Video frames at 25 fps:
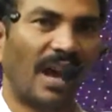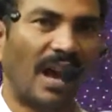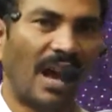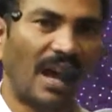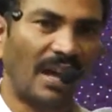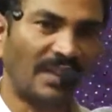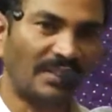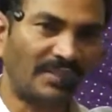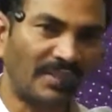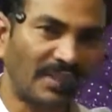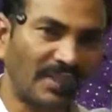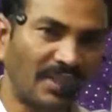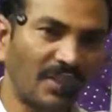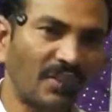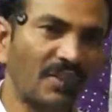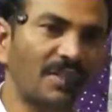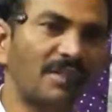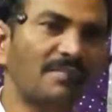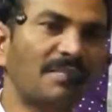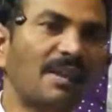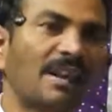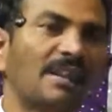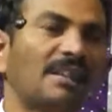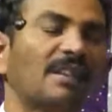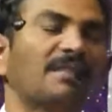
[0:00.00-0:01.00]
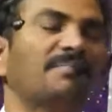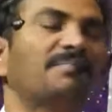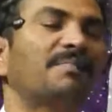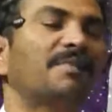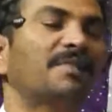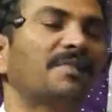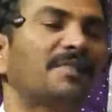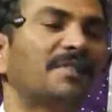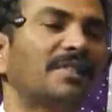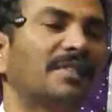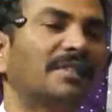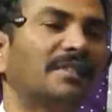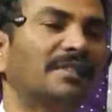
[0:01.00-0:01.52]
ఆ స్థితి నుంచి మనల్ని
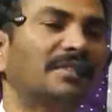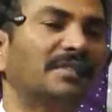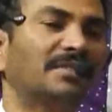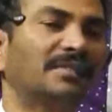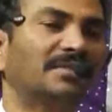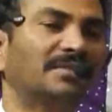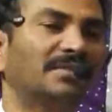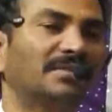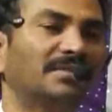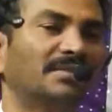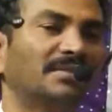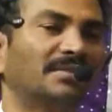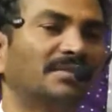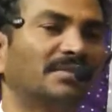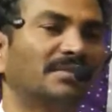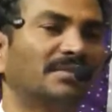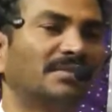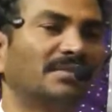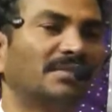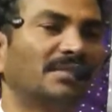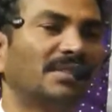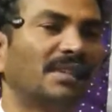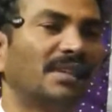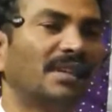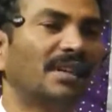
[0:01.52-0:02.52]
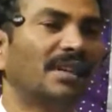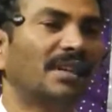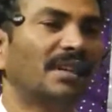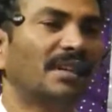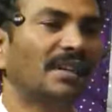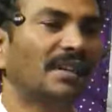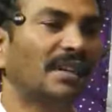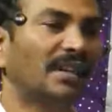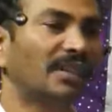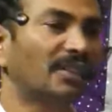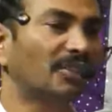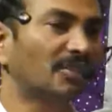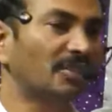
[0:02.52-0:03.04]
తప్పించాడు
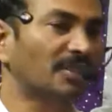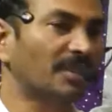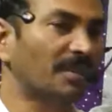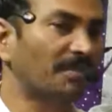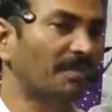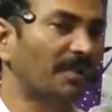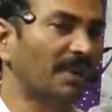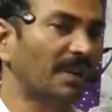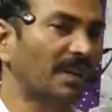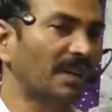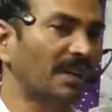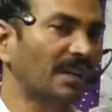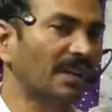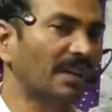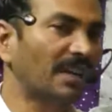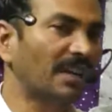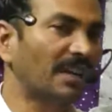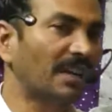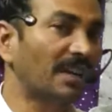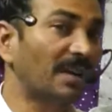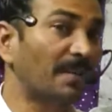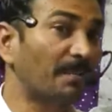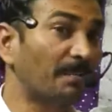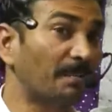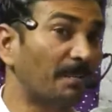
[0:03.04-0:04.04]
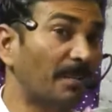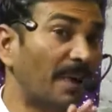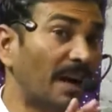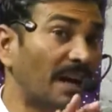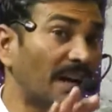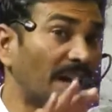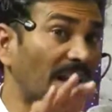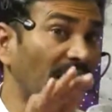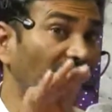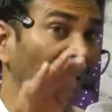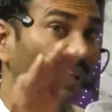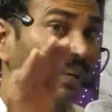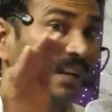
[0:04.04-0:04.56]
ఎందుకు చెప్పండి
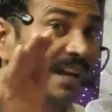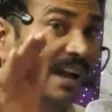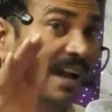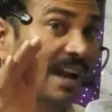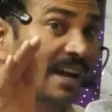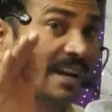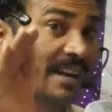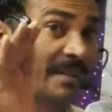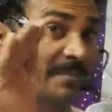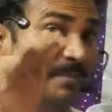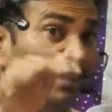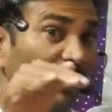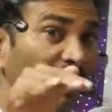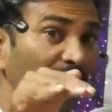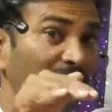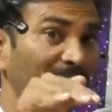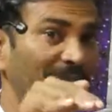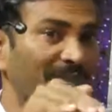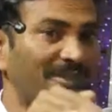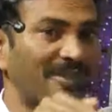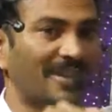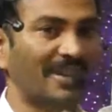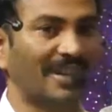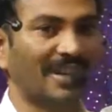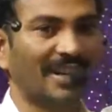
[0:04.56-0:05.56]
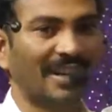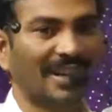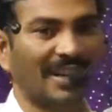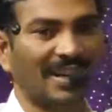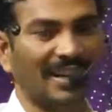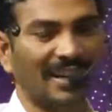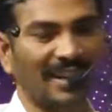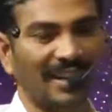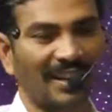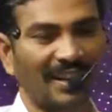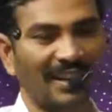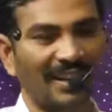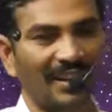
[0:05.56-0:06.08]
మనల్ని ఆయన ప్రేమించాడు
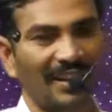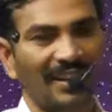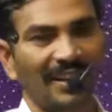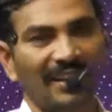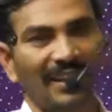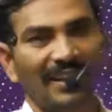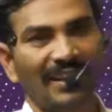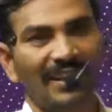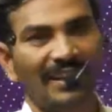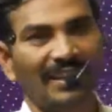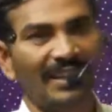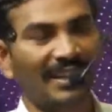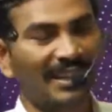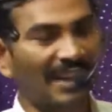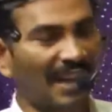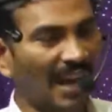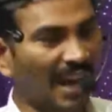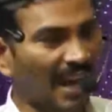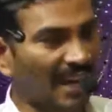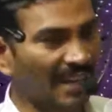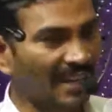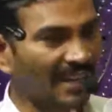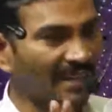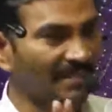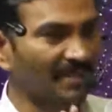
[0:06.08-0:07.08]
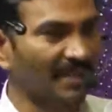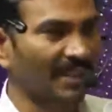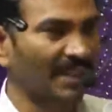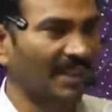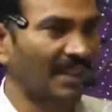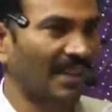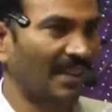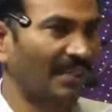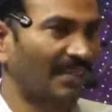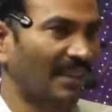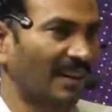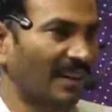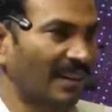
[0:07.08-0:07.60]
కనుక ఈ క్లారిటీ
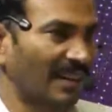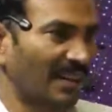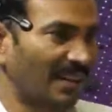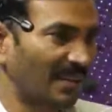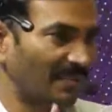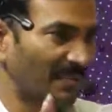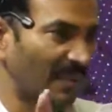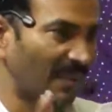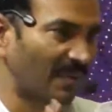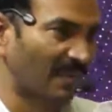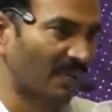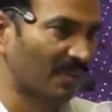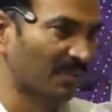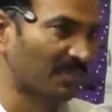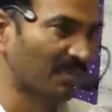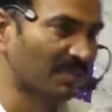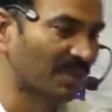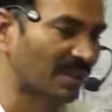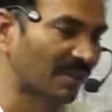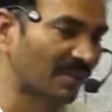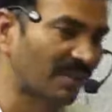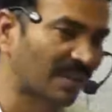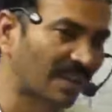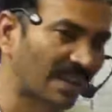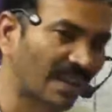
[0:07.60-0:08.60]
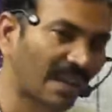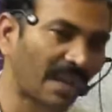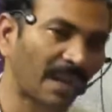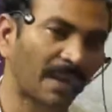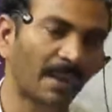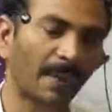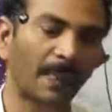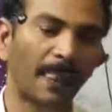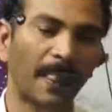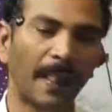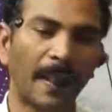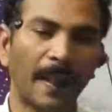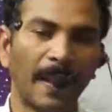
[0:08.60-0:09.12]
మనకు రావాలి మనం ఏమనుకుంటామంటే
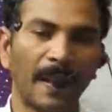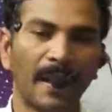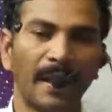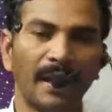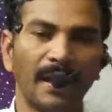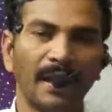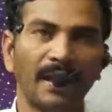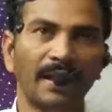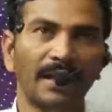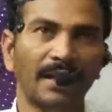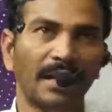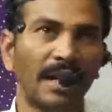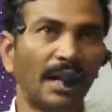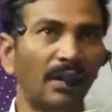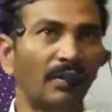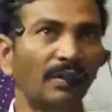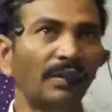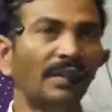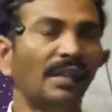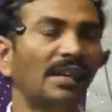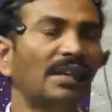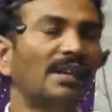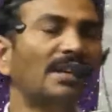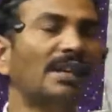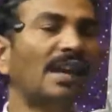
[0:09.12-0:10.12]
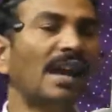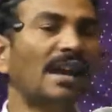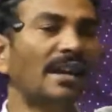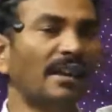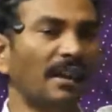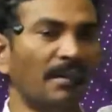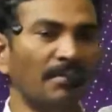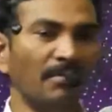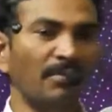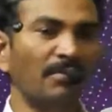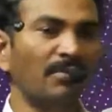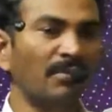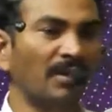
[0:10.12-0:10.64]
ఏముందండి ఆయన
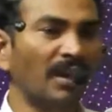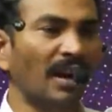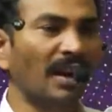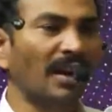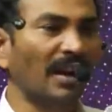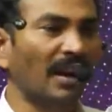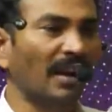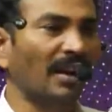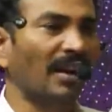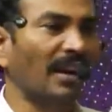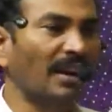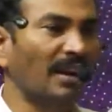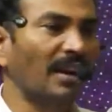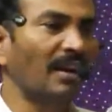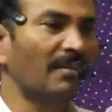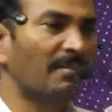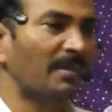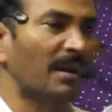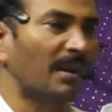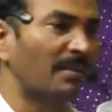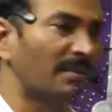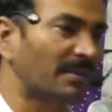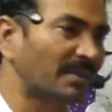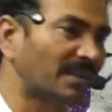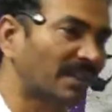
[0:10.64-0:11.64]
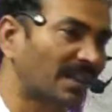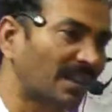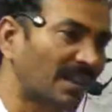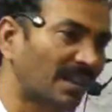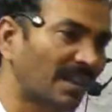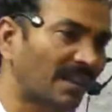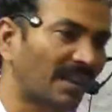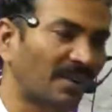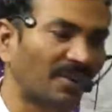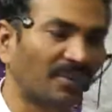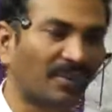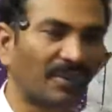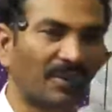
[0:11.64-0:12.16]
నమ్ముకున్నాను కనుక నన్ను ప్రేమిస్తున్నాడు
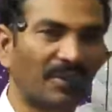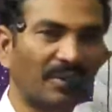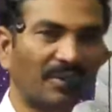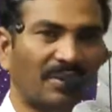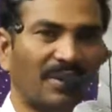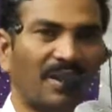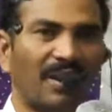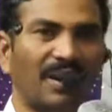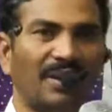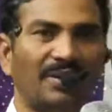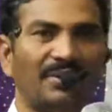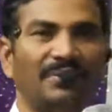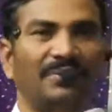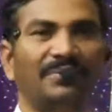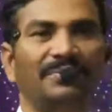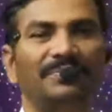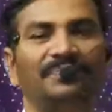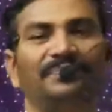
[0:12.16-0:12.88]
అని అనుకుంటాం కాదు